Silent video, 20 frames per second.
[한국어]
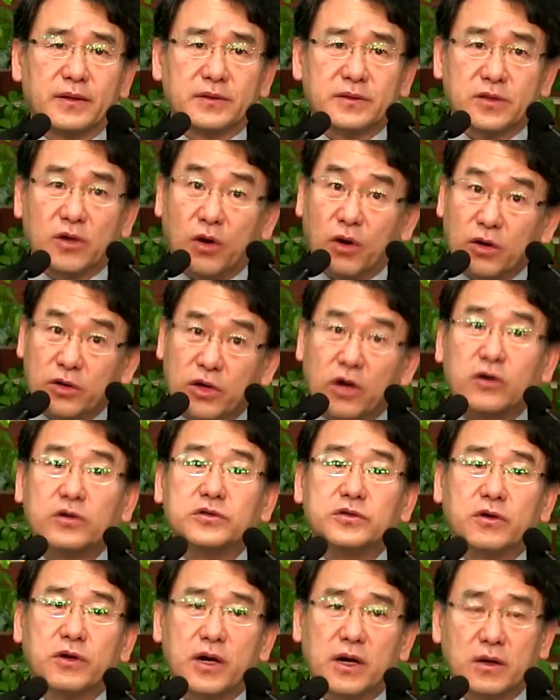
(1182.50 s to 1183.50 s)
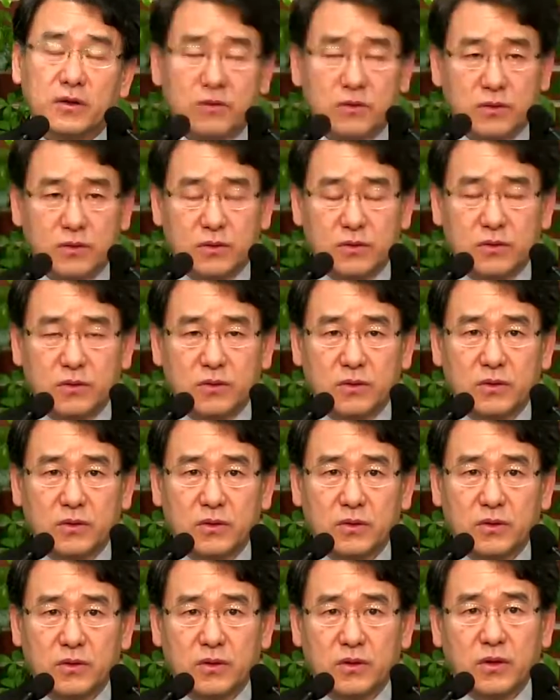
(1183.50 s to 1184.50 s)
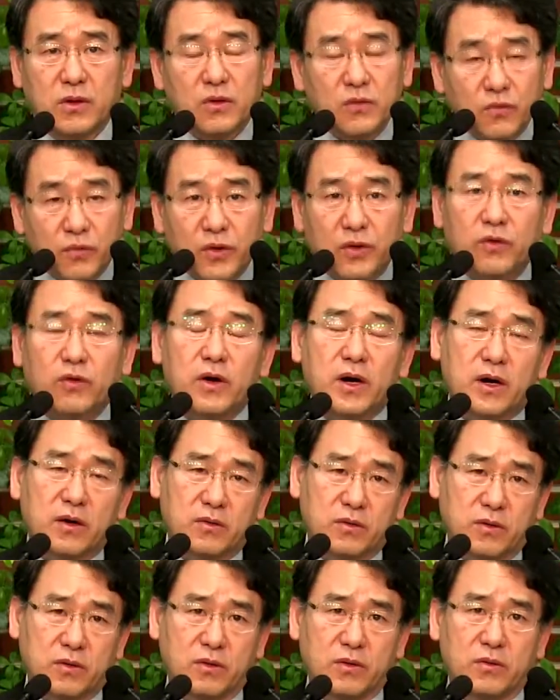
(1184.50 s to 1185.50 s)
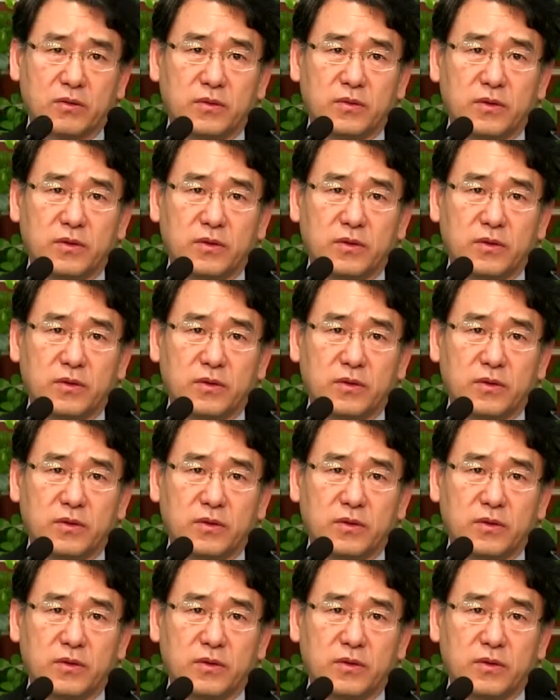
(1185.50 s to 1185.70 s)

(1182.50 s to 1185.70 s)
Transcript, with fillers: 더 격려하고 위로하고